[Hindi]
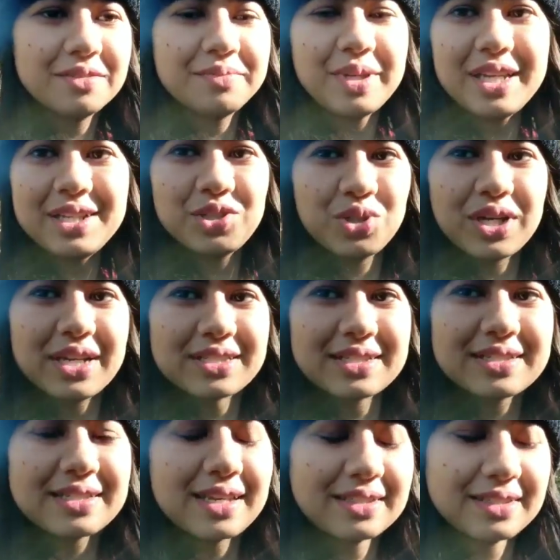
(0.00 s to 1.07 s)
मेरी जो
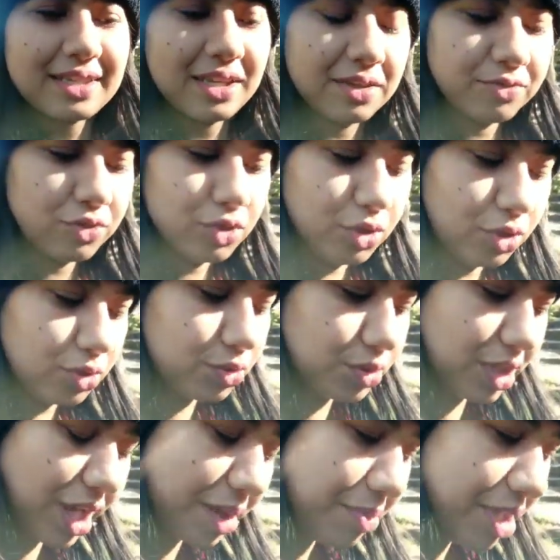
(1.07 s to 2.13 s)
कजन्स आती है वो लोग
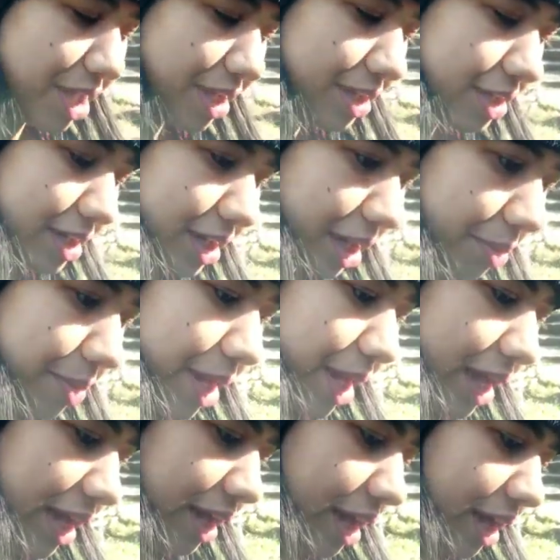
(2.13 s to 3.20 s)
उनका भी एक क्लब
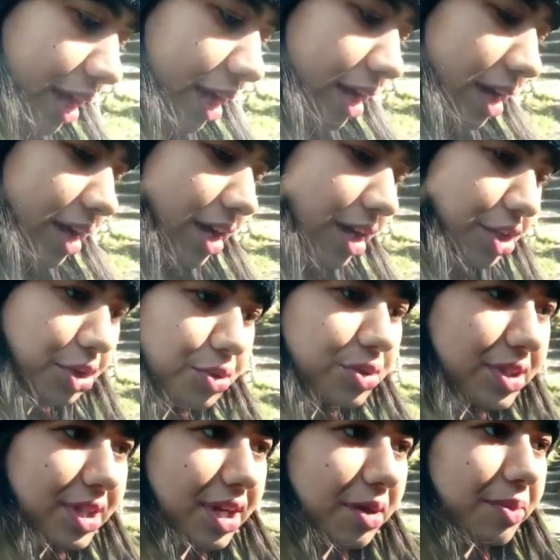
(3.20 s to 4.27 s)
है
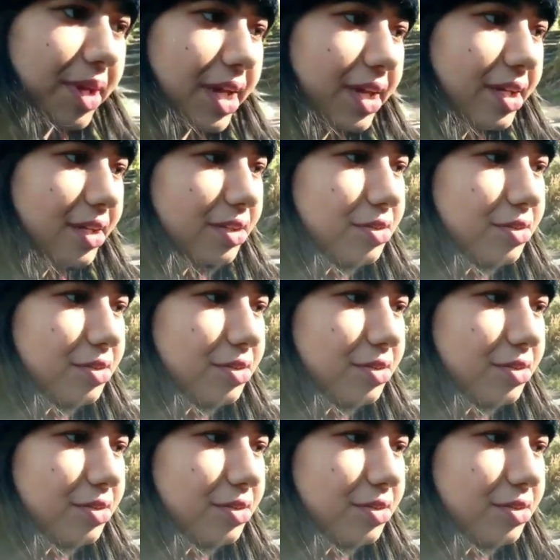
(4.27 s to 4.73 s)
यूथ क्लब है